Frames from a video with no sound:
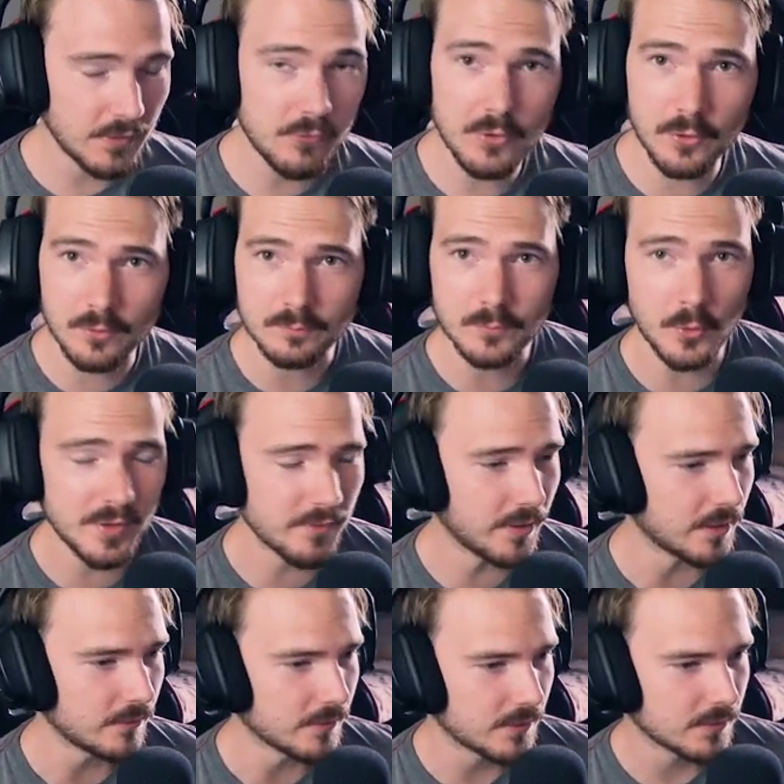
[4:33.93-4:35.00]
Let's go, on y
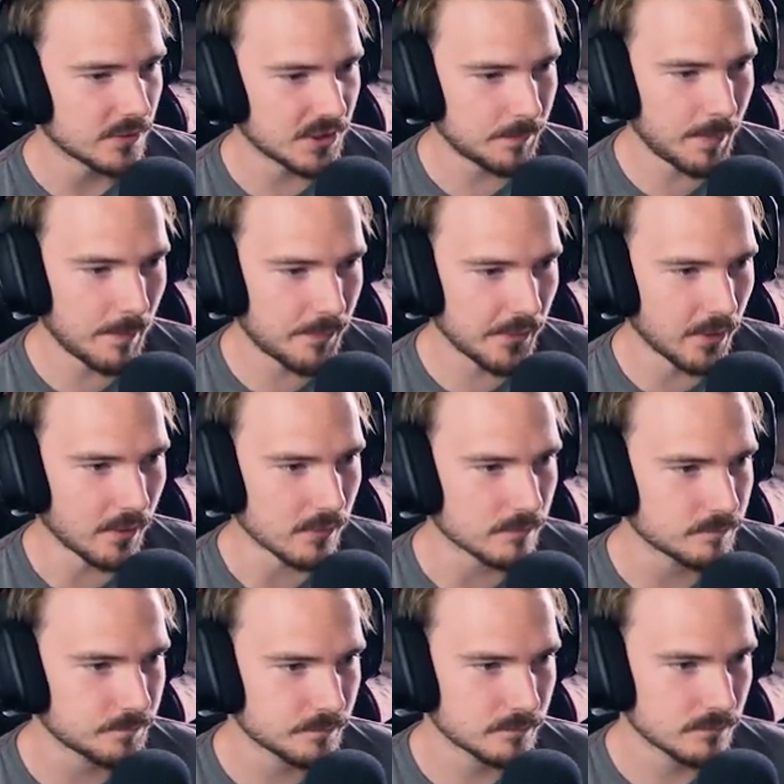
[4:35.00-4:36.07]
va. J'ai pas peur.
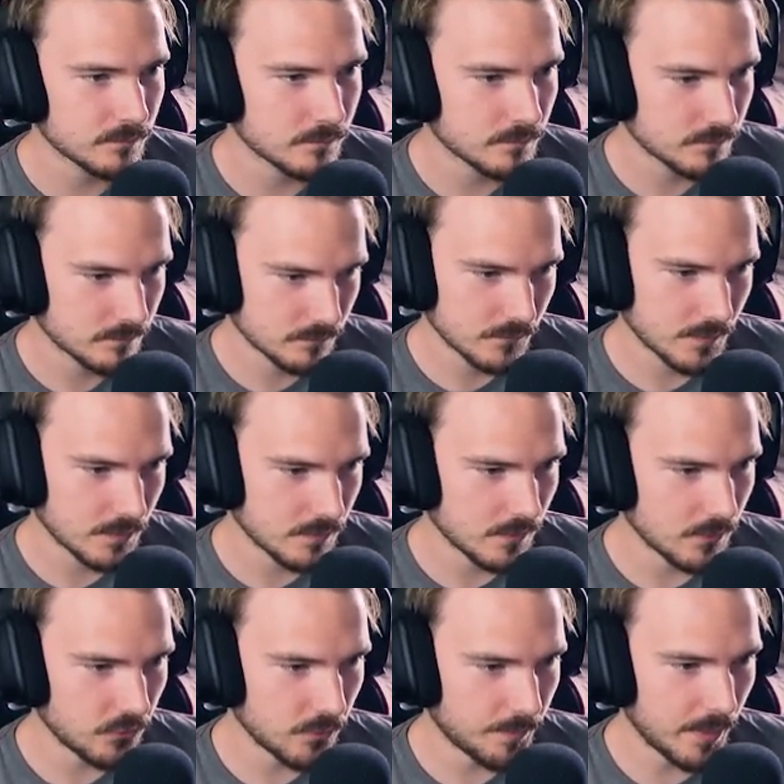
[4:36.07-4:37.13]

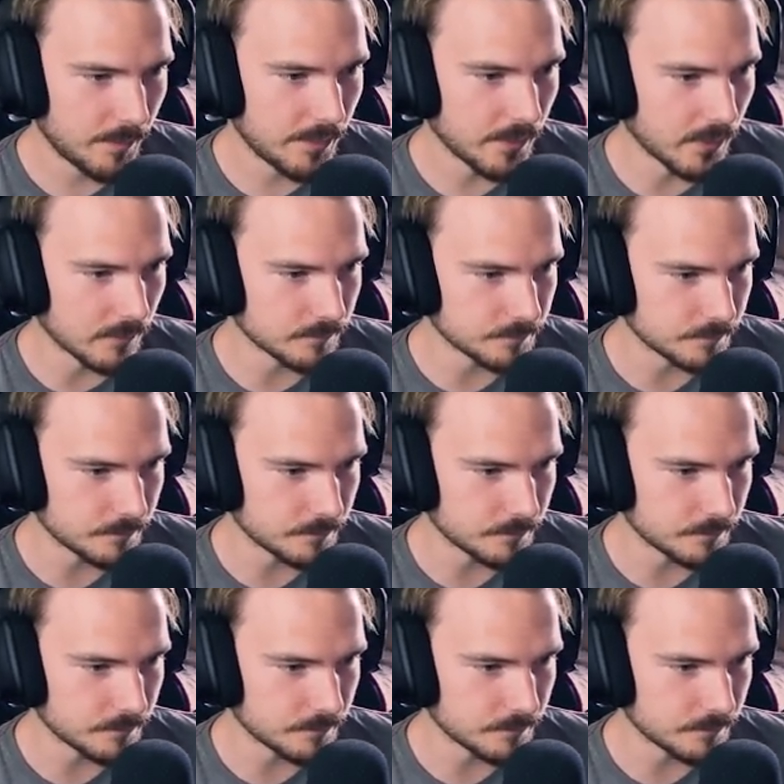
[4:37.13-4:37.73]
J'ai pas peur.